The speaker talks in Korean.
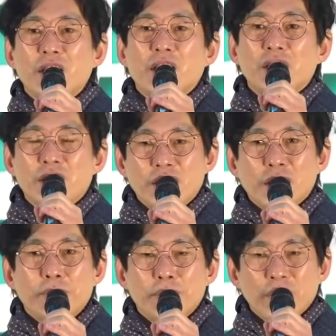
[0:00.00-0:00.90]
지
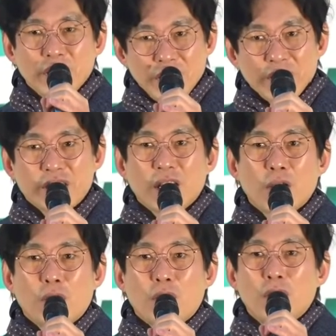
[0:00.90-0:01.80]
21일이
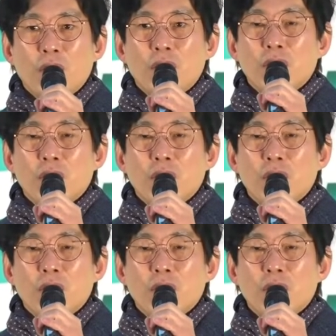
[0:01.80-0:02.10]
지나고